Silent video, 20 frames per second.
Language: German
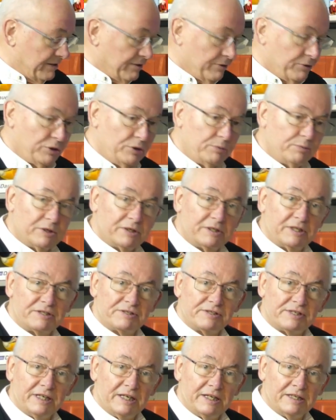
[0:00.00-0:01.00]
über
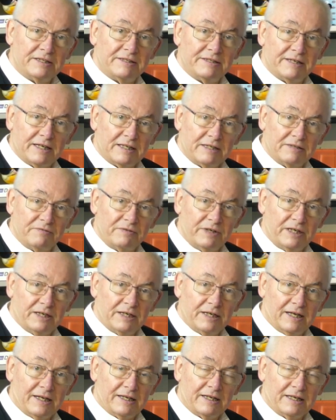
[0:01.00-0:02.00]
das interne
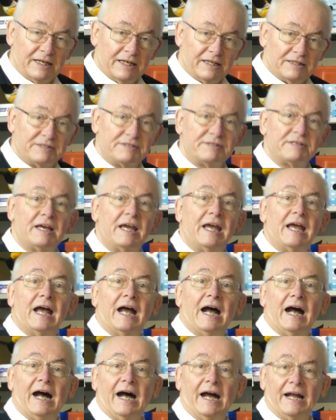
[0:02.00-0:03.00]
WLAN-Netz
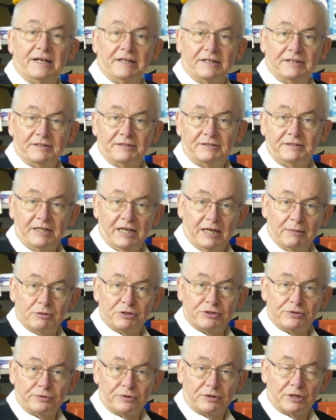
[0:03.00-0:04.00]
an die
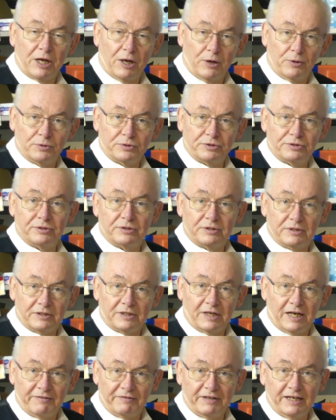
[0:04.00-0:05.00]
Amazon Cloud
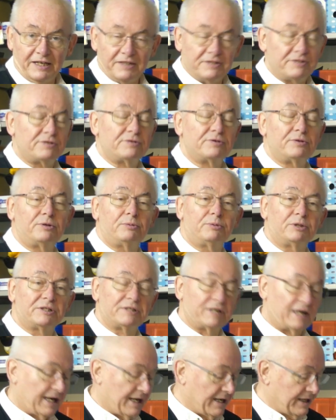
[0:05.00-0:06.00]
AWS
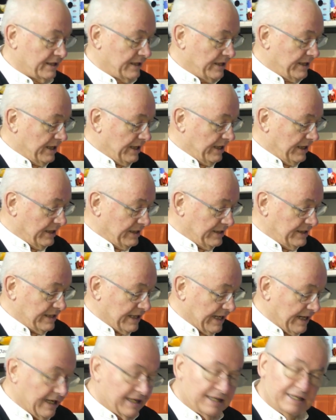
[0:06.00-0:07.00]
übertragen in
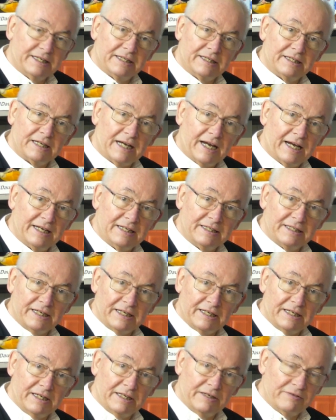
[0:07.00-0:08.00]
die äh, eigene
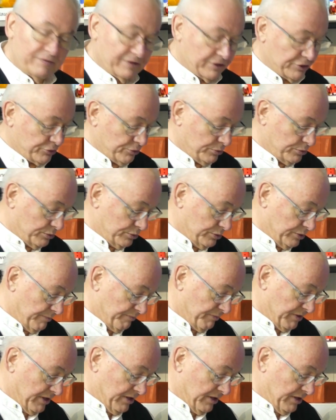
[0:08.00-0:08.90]
Infrastruktur